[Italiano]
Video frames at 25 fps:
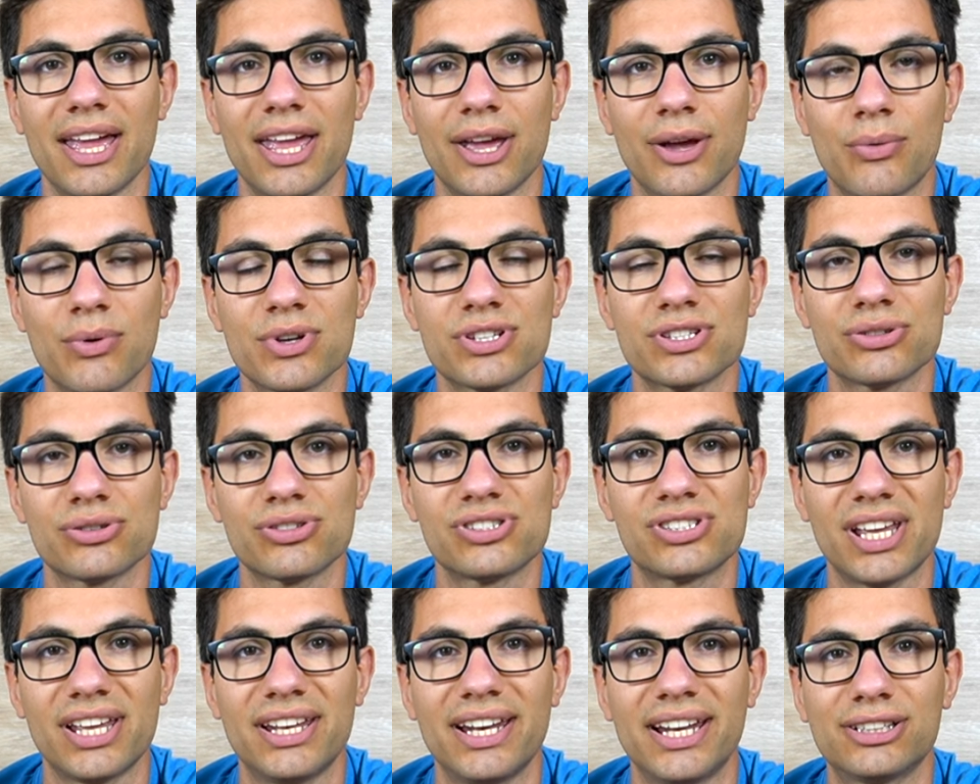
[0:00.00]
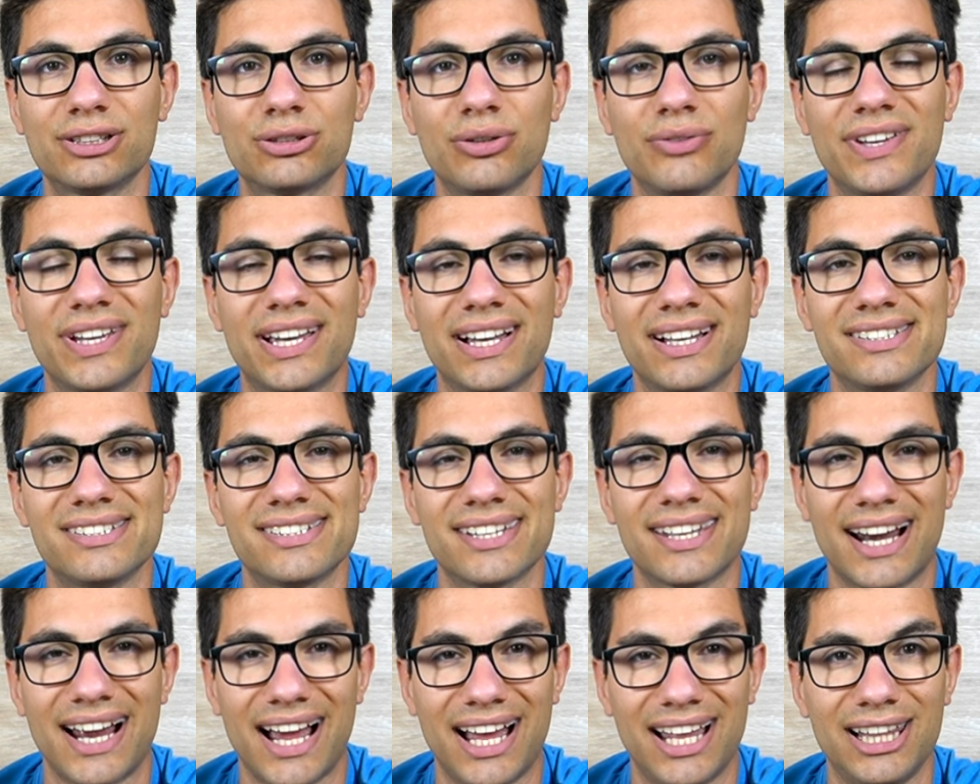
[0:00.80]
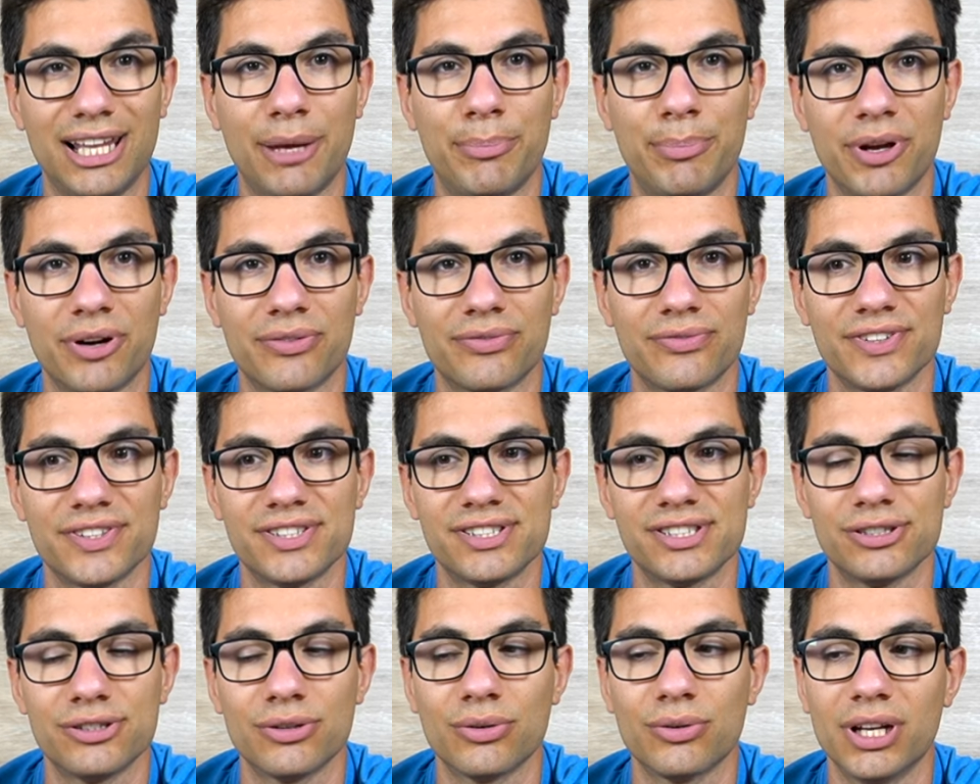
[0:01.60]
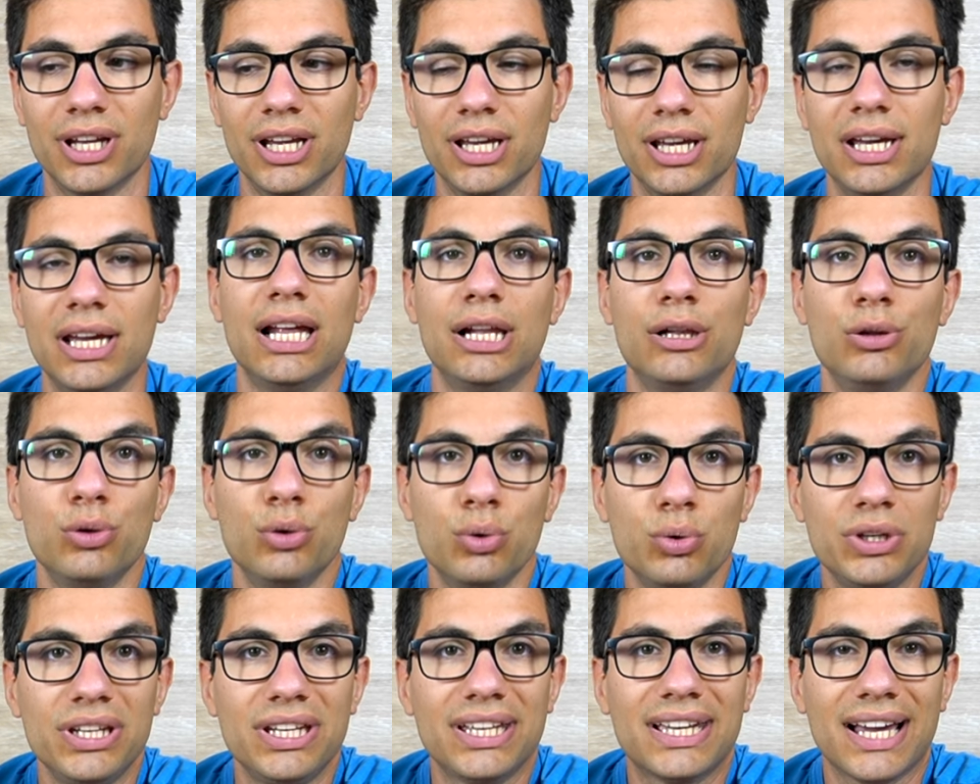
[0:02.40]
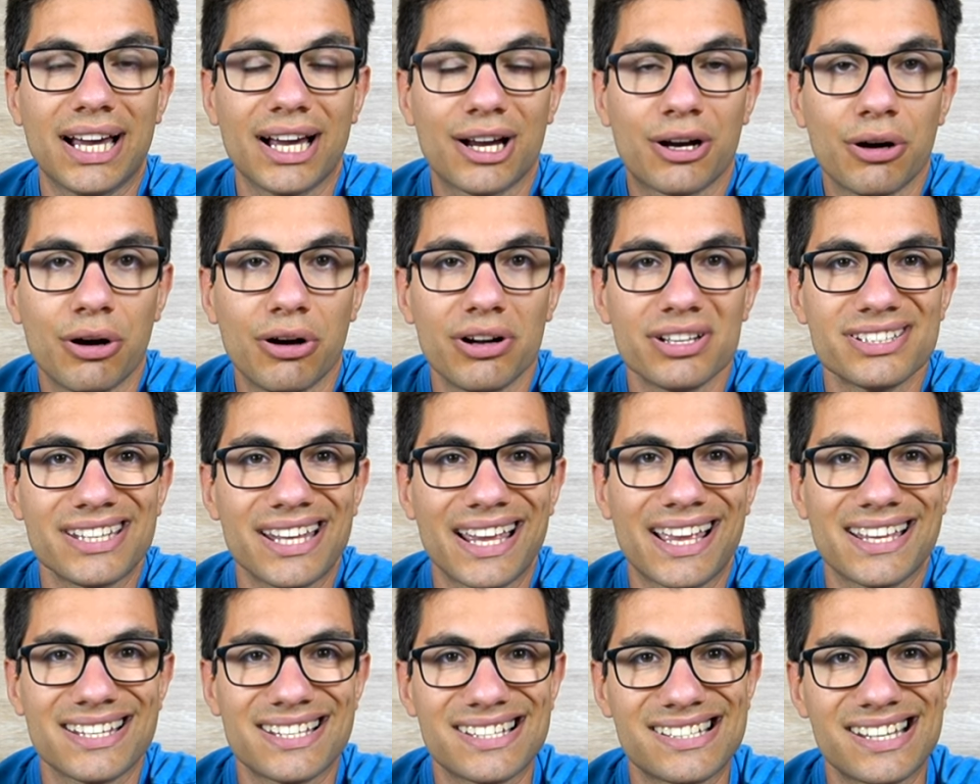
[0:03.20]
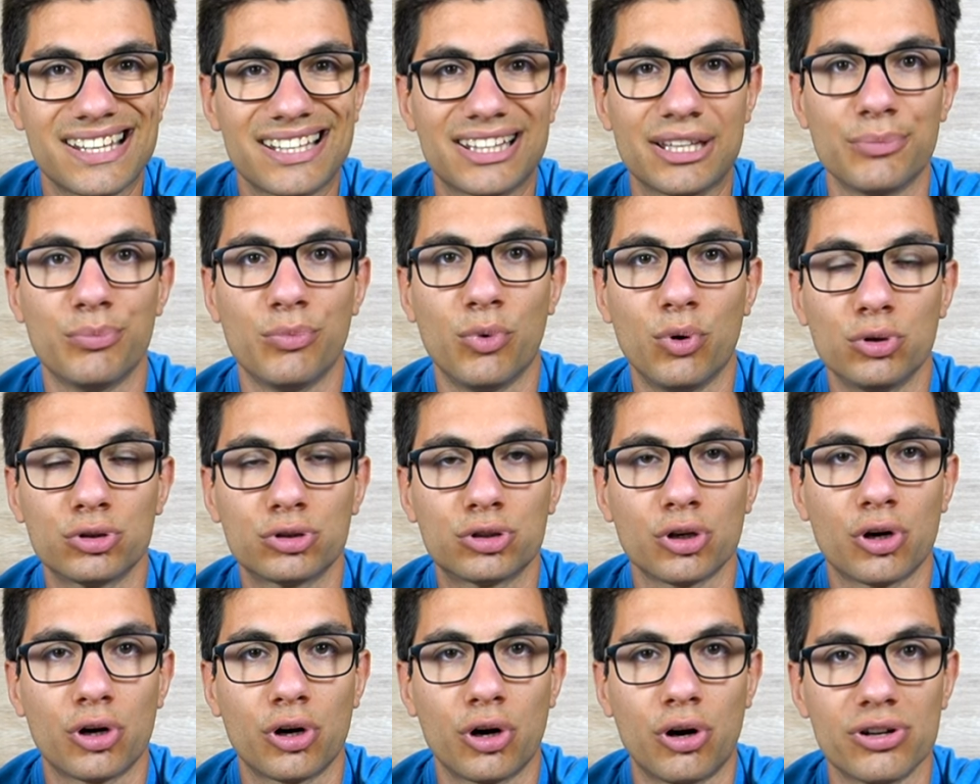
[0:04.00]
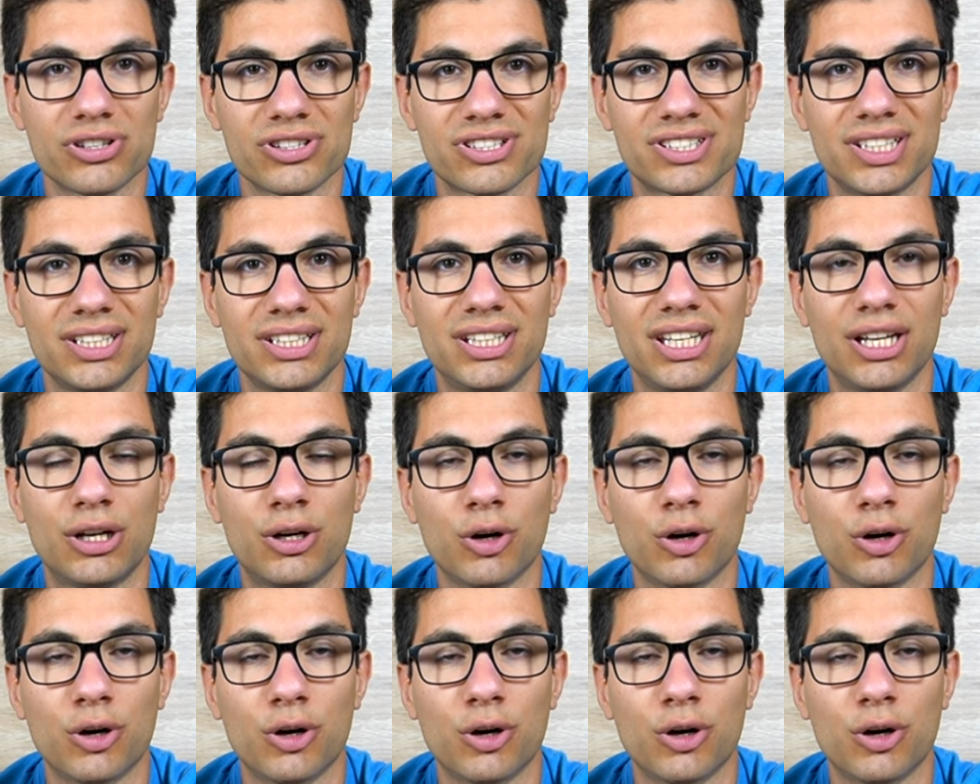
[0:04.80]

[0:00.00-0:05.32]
e questo zainetto vi calzerà alla perfezione. L'unica cosa è che se siete molto grossi di